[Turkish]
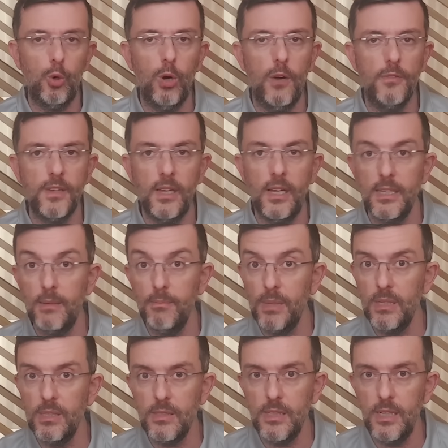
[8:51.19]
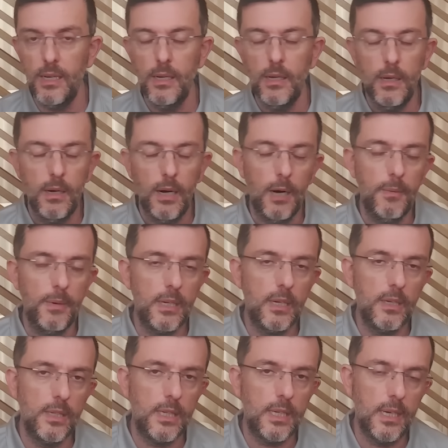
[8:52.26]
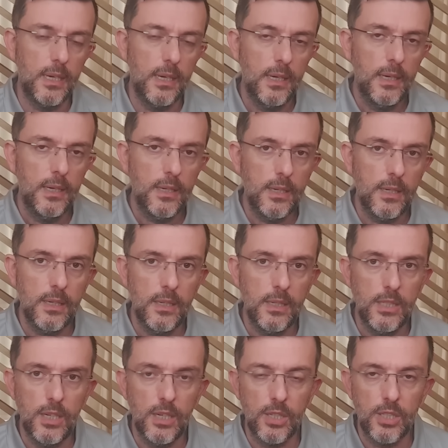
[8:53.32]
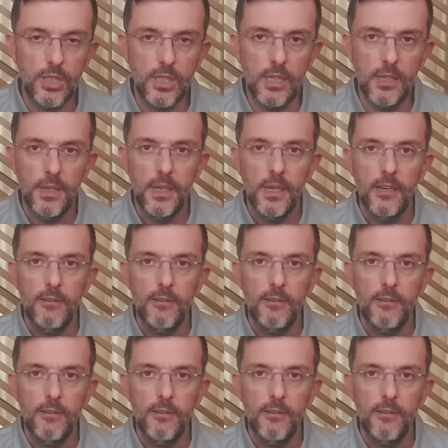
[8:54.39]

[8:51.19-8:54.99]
O haftalardan birisi de Amerika'daki e, yarıştı.